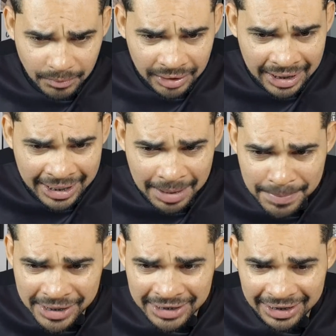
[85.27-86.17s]
O que, que a
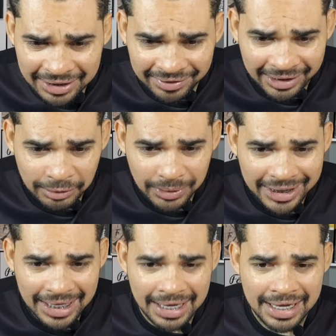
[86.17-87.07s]
mídia está dizendo
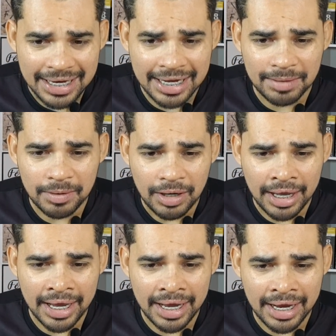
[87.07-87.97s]
aqui? Né?
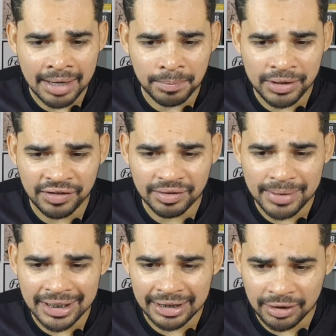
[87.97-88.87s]
É, a Polícia
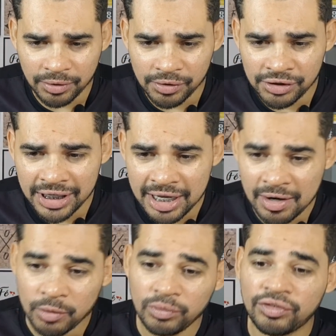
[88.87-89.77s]
Militar do Rio de Janeiro
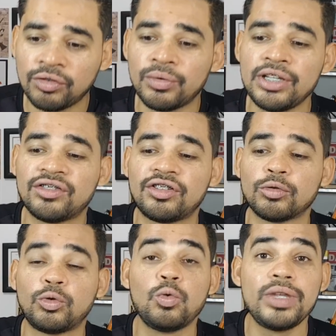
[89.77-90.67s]
anunciou em
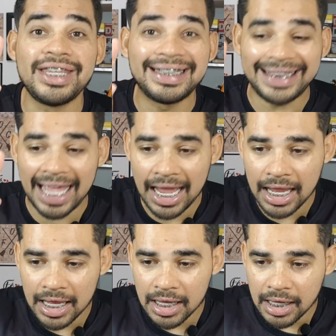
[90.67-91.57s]
seu Twitter
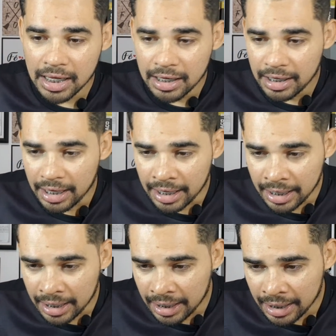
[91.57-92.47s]

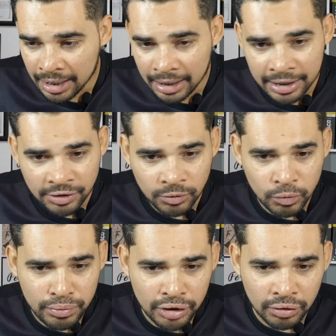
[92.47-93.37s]
é, neste
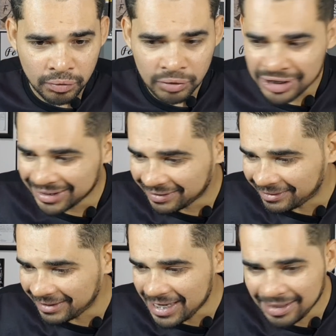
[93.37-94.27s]
domingo, dia
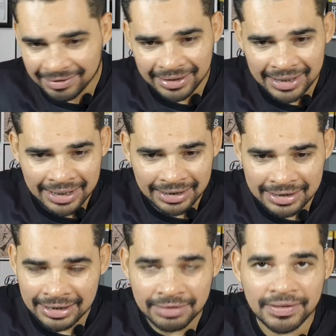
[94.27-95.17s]
6, né, data
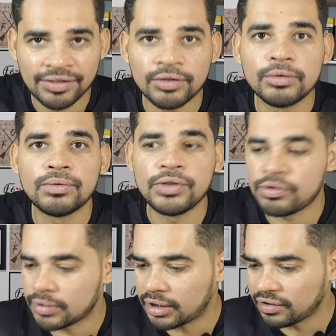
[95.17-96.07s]
de gravação do
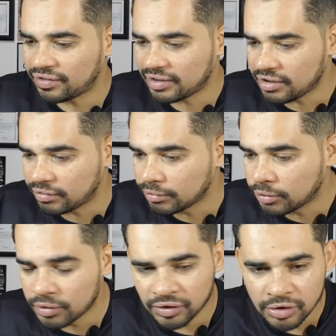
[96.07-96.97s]
vídeo aqui, 6 de
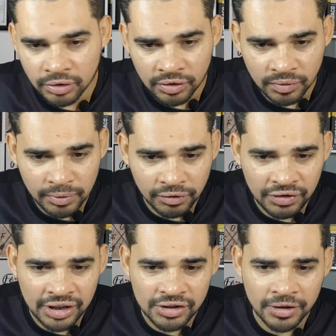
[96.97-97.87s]
12 de
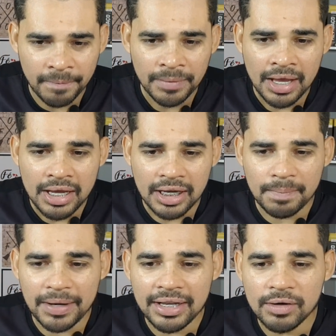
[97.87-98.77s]
2020, que
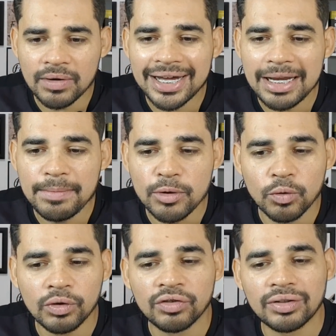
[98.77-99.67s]
prendeu o
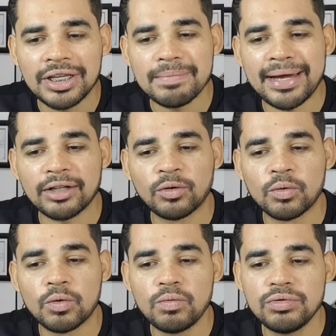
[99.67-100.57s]
criminoso que matou
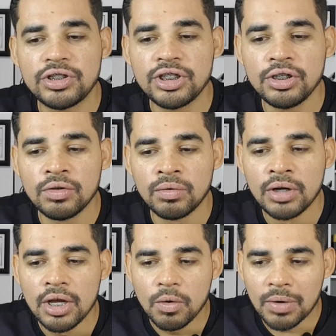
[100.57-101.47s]
com um
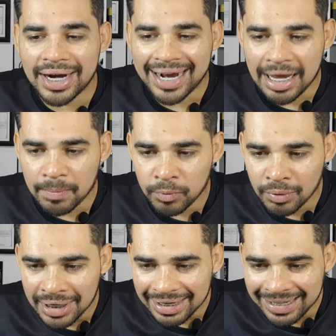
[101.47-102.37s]
tiro o
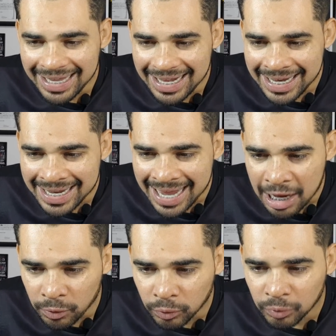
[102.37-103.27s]
cabo
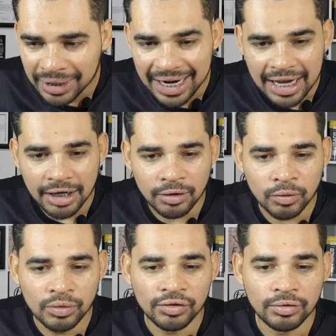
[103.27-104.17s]
Derinalto
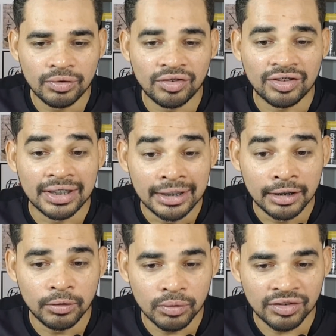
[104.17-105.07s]
Cardoso dos
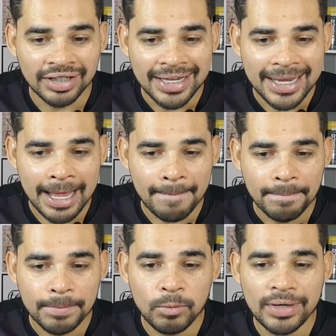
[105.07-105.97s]
Santos, né,
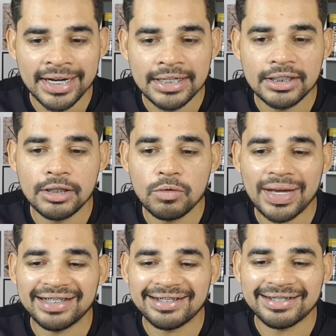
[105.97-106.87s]
durante aí um
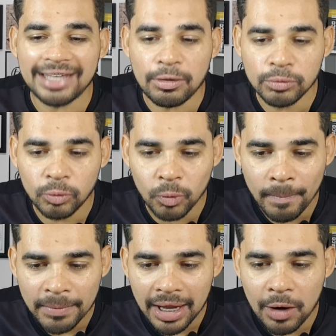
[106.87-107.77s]

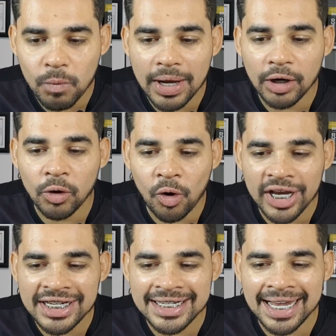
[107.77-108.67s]
assalto a uma
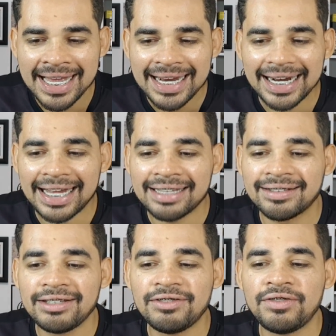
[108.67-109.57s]
loja
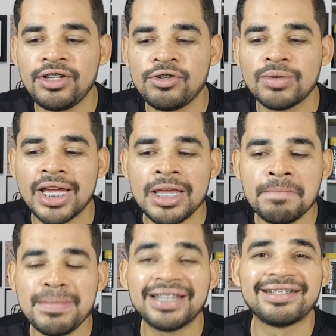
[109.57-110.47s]
Casa e Vídeo em
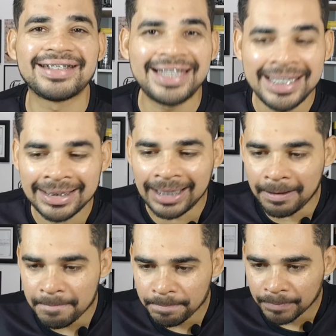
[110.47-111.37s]

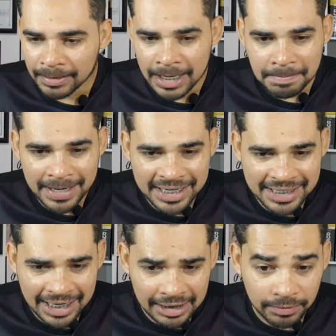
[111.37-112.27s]
Mesquita, na
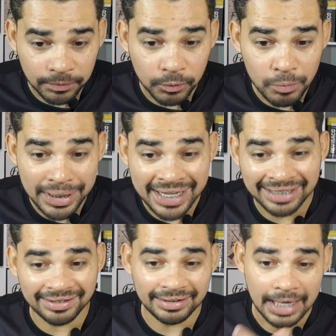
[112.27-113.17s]
Baixada
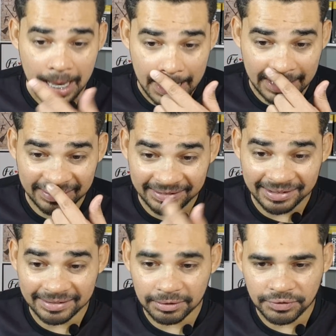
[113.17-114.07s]
Fluminense na
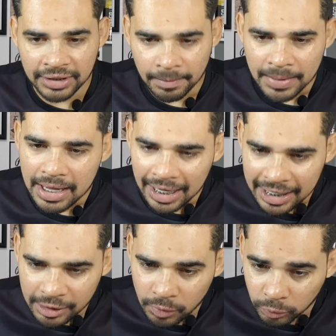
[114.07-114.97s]
sexta-feira.
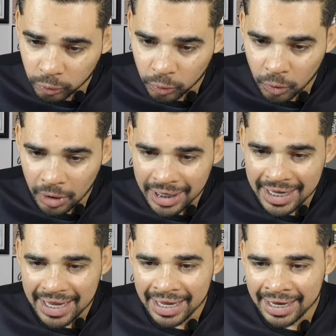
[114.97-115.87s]
Além do autor
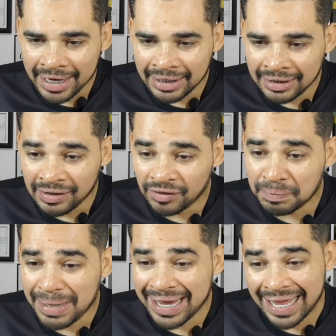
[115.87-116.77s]
é, ter
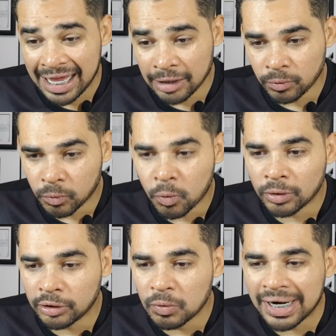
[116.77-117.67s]
disparado
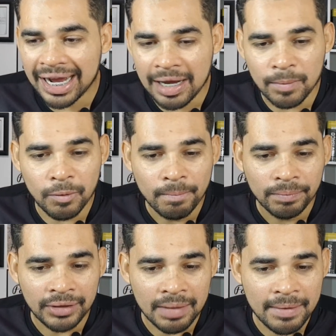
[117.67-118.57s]
contra o cabo,
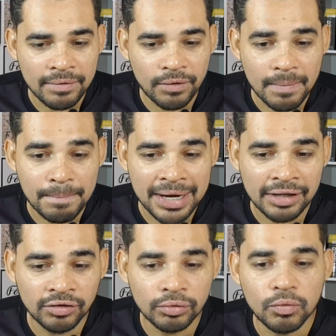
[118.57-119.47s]
também foi
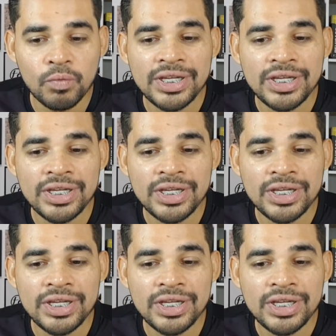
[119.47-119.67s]
preso um